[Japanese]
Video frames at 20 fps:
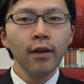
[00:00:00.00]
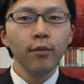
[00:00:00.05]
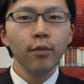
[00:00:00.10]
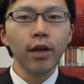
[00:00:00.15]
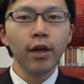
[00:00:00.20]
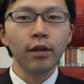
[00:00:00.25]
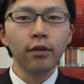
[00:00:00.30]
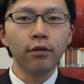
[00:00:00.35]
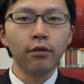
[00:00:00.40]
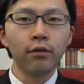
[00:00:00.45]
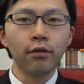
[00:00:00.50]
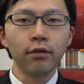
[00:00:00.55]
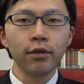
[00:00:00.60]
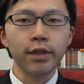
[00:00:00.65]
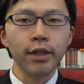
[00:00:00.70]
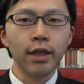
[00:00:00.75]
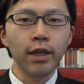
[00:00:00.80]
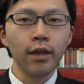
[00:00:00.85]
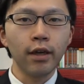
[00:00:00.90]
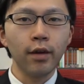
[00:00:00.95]
まあ、あの、こ
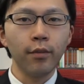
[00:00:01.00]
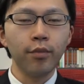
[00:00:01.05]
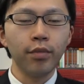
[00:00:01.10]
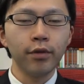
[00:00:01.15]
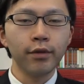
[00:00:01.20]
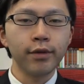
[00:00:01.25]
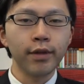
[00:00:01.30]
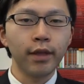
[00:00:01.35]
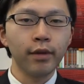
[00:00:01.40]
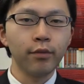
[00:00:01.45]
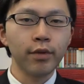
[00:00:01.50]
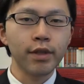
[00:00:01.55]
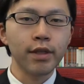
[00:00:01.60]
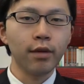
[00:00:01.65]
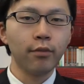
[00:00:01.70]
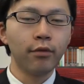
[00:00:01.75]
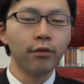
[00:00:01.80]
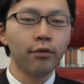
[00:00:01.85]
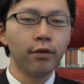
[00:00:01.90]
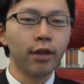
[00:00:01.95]
ちら発表されまし
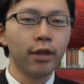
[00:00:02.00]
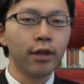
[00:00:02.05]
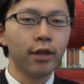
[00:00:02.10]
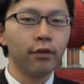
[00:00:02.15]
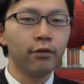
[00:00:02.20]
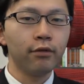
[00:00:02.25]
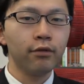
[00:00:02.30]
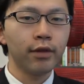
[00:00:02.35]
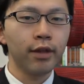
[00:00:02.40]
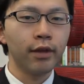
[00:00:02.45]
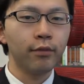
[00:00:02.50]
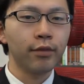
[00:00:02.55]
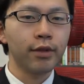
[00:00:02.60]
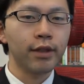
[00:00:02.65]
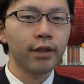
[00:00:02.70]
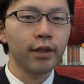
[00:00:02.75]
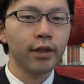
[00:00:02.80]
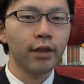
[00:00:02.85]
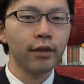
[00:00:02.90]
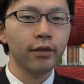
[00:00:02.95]
たモンハンでございま
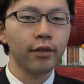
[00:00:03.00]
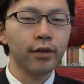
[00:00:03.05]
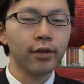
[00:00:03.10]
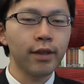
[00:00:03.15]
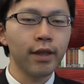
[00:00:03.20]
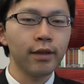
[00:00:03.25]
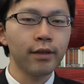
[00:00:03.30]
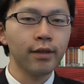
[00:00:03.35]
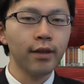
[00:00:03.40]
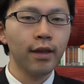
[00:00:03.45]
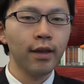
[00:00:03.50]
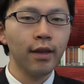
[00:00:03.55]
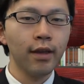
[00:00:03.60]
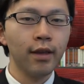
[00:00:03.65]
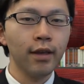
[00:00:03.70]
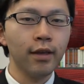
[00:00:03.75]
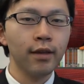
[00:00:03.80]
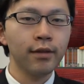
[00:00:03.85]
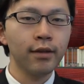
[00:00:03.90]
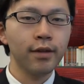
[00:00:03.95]
すが、なんとですね、
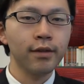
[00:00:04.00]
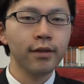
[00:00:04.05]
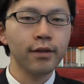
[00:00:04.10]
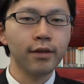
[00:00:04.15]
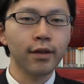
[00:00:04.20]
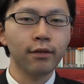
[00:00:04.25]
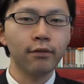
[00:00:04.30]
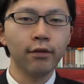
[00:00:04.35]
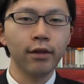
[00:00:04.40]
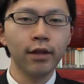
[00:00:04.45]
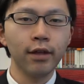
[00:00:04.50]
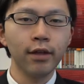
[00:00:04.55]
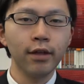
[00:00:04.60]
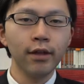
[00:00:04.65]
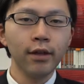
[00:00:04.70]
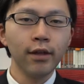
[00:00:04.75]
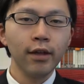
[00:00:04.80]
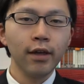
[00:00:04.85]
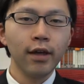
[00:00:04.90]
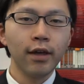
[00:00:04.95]
えー、最新作は
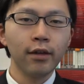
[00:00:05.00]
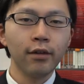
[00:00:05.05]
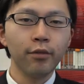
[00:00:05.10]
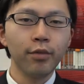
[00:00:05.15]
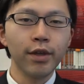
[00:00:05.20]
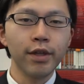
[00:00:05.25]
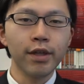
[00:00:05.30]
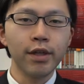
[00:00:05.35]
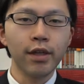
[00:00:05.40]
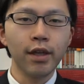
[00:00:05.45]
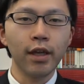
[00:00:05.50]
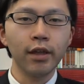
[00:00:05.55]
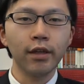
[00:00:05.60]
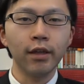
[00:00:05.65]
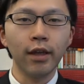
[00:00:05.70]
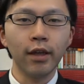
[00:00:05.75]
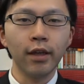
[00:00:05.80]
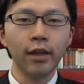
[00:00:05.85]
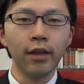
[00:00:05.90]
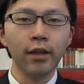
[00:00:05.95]
RPG になっ
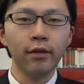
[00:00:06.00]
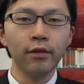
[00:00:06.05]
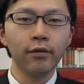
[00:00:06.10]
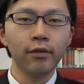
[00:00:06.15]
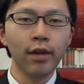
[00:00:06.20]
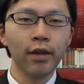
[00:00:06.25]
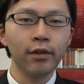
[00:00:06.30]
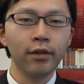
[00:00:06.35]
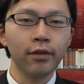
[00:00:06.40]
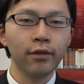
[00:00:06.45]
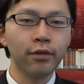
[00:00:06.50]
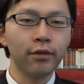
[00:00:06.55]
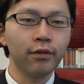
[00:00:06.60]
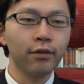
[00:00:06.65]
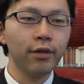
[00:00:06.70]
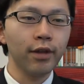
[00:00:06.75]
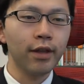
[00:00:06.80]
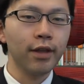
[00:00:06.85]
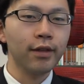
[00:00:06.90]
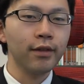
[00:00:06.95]
ているなというこ
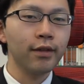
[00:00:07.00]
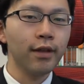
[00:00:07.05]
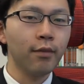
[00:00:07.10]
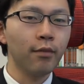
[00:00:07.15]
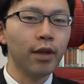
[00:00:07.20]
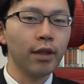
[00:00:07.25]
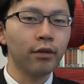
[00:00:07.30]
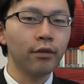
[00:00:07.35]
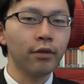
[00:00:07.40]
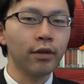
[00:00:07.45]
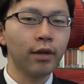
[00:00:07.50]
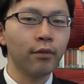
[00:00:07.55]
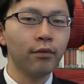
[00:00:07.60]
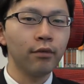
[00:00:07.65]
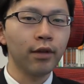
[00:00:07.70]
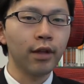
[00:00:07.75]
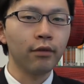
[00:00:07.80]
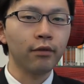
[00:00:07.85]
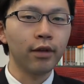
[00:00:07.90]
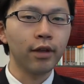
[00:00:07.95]
とでですね、まあ、どんなも
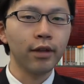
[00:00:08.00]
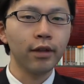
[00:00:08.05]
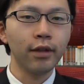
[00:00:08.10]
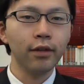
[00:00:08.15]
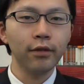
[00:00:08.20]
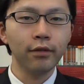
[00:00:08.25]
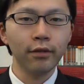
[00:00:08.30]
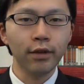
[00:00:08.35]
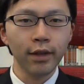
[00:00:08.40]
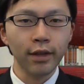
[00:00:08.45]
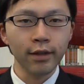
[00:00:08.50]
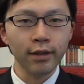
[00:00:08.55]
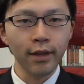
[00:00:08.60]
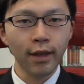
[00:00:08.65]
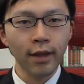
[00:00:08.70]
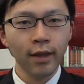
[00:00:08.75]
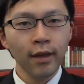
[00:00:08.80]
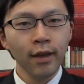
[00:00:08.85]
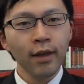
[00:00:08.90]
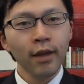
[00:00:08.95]
んなのかっていうのはです
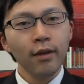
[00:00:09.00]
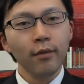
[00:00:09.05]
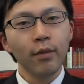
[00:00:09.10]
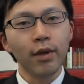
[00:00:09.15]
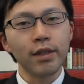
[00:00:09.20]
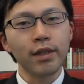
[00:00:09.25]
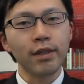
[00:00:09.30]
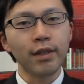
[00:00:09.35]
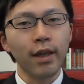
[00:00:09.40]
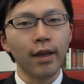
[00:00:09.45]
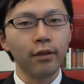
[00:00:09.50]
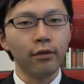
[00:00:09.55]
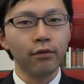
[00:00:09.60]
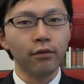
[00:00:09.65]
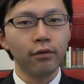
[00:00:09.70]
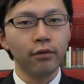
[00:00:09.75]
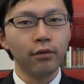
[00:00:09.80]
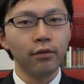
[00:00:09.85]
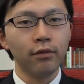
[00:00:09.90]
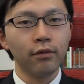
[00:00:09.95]
ね、まあ、実際あ
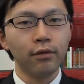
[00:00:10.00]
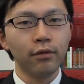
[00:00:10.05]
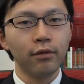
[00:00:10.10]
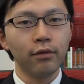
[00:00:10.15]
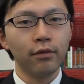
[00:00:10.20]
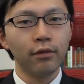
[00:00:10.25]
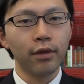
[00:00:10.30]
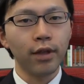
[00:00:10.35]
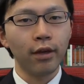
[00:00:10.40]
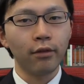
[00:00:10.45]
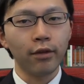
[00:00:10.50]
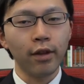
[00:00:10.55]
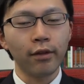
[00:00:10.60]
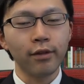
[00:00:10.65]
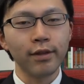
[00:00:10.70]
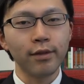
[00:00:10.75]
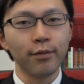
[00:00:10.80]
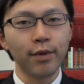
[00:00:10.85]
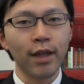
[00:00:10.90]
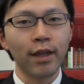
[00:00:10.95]
の結構楽
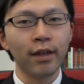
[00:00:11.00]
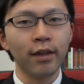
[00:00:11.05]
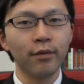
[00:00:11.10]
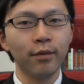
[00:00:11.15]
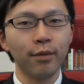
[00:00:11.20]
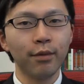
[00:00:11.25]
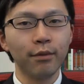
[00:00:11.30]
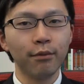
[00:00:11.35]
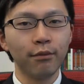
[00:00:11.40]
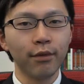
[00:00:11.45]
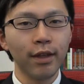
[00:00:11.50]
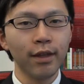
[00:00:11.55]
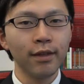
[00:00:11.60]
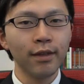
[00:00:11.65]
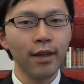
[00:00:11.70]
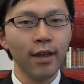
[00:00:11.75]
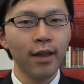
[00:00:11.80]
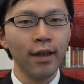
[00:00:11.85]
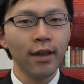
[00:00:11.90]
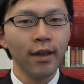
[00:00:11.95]
しみな部分もです
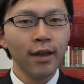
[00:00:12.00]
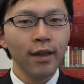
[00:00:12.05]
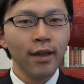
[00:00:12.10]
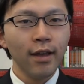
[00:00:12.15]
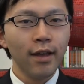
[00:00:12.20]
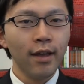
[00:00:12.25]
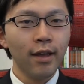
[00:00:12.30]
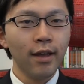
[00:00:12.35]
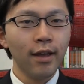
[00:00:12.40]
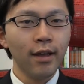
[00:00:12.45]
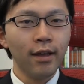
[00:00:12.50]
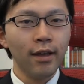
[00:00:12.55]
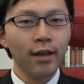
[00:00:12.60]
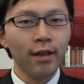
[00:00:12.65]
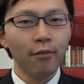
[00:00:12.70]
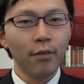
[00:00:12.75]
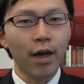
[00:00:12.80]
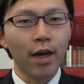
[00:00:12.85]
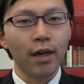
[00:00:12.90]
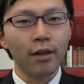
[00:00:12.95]
ね、
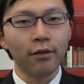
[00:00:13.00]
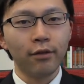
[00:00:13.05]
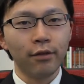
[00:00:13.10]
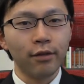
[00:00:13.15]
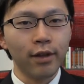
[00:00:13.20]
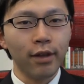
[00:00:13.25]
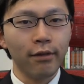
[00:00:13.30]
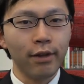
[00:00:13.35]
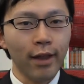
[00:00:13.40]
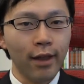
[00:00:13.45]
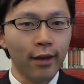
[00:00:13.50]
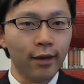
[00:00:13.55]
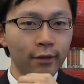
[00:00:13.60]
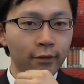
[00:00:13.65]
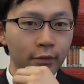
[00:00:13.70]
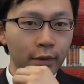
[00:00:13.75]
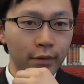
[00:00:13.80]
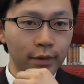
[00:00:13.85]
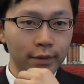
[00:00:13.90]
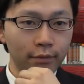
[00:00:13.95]
えー、まあ、あるのではないかと
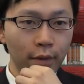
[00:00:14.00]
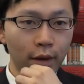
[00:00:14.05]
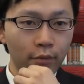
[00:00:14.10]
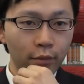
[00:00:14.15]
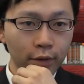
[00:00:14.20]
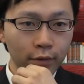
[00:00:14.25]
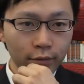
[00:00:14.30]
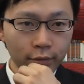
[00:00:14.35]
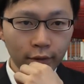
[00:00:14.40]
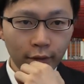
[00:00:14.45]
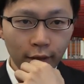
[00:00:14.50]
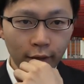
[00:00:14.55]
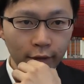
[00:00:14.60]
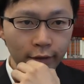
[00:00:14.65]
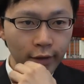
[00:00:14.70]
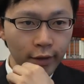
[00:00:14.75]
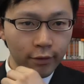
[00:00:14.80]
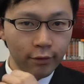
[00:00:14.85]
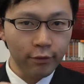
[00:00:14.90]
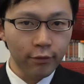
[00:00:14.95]
思います。まあ、もともと結
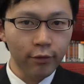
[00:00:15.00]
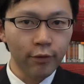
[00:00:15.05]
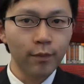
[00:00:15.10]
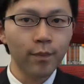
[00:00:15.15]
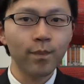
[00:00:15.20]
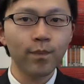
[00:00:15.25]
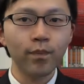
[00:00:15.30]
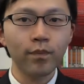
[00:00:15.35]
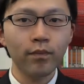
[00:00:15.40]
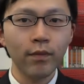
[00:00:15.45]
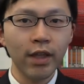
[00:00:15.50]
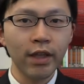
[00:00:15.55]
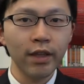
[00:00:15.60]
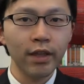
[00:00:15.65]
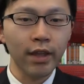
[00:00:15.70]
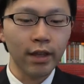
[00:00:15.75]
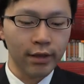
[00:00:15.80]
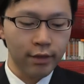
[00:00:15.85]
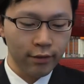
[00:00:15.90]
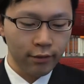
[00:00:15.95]
構あのみん
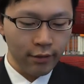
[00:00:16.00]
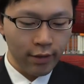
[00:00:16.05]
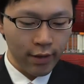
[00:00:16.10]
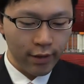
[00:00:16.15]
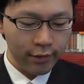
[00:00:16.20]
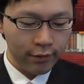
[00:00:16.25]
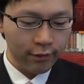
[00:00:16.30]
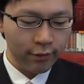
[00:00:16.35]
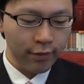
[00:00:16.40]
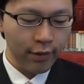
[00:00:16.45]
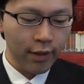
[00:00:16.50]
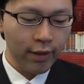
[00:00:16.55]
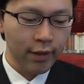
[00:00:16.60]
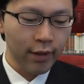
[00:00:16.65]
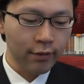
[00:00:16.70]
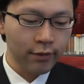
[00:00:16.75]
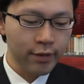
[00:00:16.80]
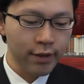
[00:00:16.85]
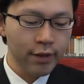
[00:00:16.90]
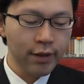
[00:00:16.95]
なで一緒に遊んで
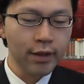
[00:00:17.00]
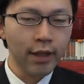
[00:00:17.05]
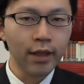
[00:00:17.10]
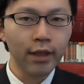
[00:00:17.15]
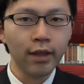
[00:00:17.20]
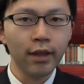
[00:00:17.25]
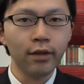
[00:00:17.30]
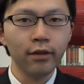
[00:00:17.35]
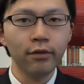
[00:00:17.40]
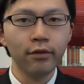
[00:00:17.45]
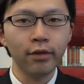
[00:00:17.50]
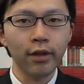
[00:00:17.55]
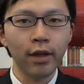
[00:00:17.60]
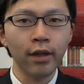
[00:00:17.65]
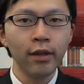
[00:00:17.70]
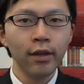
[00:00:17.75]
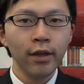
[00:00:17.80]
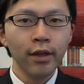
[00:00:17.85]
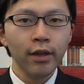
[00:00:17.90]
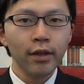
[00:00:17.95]
楽しんでっていうような
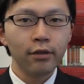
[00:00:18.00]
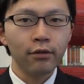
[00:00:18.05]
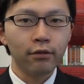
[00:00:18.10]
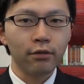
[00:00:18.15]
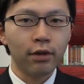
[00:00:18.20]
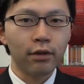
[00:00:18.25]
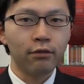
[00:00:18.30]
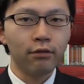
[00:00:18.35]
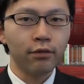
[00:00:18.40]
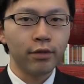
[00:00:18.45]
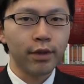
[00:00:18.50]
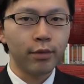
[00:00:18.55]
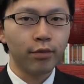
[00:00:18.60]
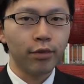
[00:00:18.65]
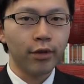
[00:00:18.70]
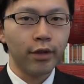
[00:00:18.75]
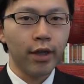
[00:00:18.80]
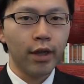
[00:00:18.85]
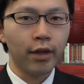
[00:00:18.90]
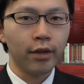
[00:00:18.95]
ところは
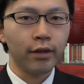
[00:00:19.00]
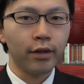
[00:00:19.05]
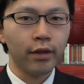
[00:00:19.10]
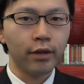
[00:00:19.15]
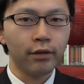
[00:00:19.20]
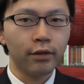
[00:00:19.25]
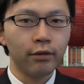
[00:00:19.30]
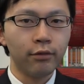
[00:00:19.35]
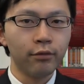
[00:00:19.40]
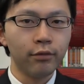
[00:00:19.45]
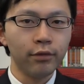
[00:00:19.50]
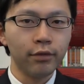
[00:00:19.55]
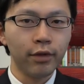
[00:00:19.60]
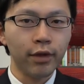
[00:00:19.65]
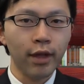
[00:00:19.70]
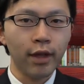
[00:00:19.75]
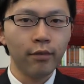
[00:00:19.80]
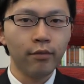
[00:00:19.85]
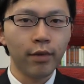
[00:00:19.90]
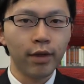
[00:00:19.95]
コンセプトに合ったかと思うの
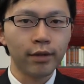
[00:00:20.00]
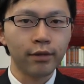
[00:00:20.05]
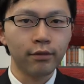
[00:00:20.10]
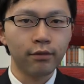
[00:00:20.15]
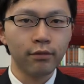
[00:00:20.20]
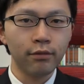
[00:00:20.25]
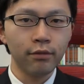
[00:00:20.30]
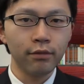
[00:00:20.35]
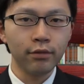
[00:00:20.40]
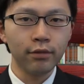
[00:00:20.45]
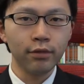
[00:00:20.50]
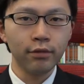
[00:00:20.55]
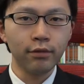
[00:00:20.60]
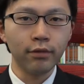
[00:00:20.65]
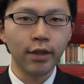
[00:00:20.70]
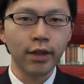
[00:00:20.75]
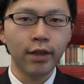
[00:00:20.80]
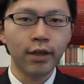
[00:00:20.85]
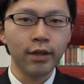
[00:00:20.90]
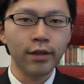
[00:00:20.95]
で、まあ、そこをど
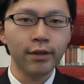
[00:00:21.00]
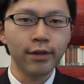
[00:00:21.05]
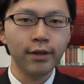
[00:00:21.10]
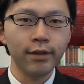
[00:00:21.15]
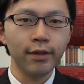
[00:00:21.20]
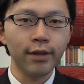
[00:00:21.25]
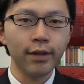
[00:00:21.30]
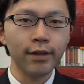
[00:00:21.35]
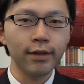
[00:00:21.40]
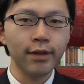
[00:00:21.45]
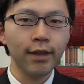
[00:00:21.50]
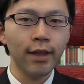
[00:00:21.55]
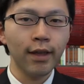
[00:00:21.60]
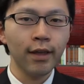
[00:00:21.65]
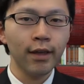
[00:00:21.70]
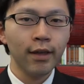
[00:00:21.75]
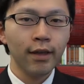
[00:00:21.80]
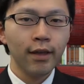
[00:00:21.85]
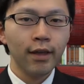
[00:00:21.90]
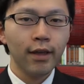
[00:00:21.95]
う生かしつつです
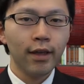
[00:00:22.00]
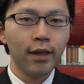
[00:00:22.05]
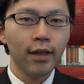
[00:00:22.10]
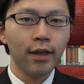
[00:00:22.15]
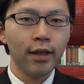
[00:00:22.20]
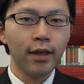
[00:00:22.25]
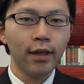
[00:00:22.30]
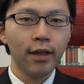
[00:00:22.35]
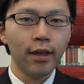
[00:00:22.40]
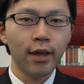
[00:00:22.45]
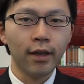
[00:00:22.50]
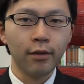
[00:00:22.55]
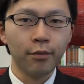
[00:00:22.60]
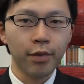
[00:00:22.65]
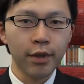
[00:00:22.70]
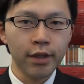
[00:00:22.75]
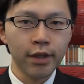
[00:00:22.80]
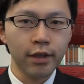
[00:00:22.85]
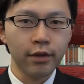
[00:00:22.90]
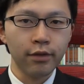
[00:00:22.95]
ね、え
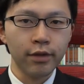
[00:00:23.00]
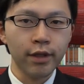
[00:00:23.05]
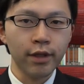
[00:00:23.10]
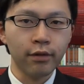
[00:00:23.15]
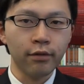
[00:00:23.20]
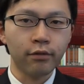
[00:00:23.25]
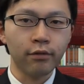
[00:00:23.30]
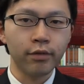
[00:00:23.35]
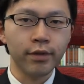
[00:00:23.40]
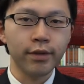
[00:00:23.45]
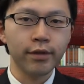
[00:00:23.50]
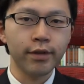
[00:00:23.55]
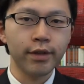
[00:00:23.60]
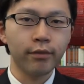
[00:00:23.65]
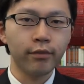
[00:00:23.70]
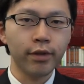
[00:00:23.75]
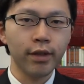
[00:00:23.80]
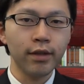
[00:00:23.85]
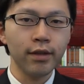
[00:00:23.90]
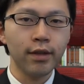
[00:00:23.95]
RPG としての面白さ
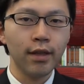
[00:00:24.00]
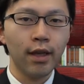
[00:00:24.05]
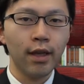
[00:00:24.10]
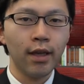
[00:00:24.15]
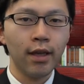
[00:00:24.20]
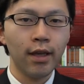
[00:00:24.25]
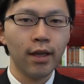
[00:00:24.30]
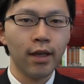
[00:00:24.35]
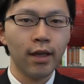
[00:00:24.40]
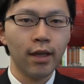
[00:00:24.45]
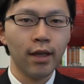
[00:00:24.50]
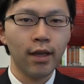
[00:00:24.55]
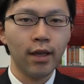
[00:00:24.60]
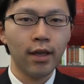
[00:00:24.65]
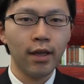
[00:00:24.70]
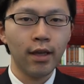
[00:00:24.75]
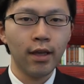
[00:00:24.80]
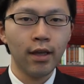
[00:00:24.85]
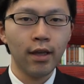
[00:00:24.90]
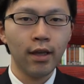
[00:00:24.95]
もですね、
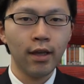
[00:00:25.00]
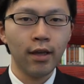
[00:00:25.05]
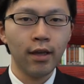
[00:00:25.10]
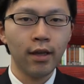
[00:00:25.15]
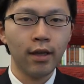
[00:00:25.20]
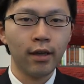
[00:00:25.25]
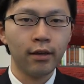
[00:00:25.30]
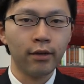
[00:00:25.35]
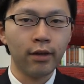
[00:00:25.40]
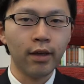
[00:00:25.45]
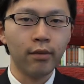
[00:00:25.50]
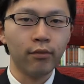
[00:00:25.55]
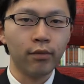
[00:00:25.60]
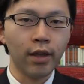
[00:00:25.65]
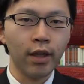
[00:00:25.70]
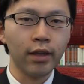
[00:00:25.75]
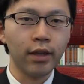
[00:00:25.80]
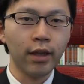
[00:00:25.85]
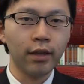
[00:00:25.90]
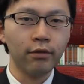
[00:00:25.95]
えあのゲームに
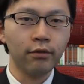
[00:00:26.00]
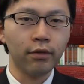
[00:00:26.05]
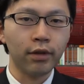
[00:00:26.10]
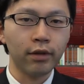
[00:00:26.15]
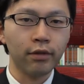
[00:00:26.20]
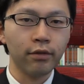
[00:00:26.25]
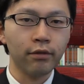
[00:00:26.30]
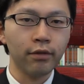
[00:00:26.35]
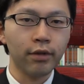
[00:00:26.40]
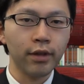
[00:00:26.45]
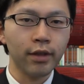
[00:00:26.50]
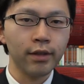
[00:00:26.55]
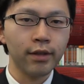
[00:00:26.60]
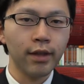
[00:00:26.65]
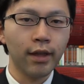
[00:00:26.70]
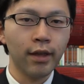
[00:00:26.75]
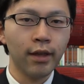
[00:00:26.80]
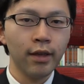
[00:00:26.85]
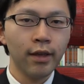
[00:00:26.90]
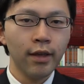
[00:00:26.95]
なっていくのかというのはです
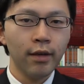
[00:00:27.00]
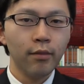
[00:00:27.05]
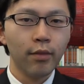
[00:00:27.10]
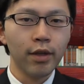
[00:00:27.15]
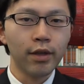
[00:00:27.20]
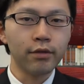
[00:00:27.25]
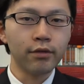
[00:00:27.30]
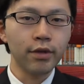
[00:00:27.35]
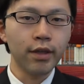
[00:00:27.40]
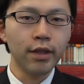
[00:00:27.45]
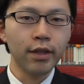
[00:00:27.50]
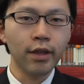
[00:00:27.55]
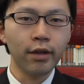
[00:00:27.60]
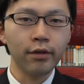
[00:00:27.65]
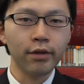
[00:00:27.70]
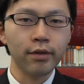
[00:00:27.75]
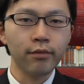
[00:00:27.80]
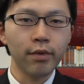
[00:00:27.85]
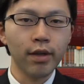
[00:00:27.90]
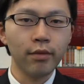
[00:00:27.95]
ね、まあ、非常に
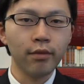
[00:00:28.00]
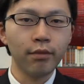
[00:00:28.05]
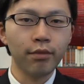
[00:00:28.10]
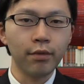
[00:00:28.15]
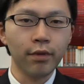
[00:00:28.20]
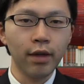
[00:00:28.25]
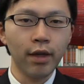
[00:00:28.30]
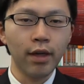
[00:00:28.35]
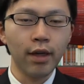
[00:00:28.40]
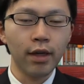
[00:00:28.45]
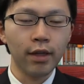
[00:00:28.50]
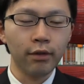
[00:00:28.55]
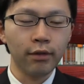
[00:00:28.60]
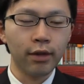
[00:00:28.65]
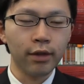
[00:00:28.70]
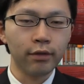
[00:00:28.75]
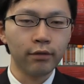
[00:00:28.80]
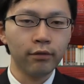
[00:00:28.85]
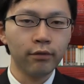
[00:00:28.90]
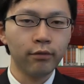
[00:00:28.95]
楽しみな部分がある
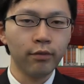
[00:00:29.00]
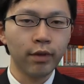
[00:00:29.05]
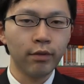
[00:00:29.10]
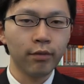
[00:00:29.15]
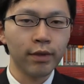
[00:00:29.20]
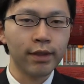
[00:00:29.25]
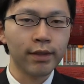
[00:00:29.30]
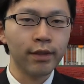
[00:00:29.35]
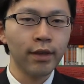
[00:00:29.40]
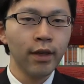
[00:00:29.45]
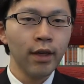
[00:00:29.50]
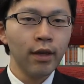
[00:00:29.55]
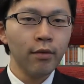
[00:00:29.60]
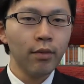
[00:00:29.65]
かと思います。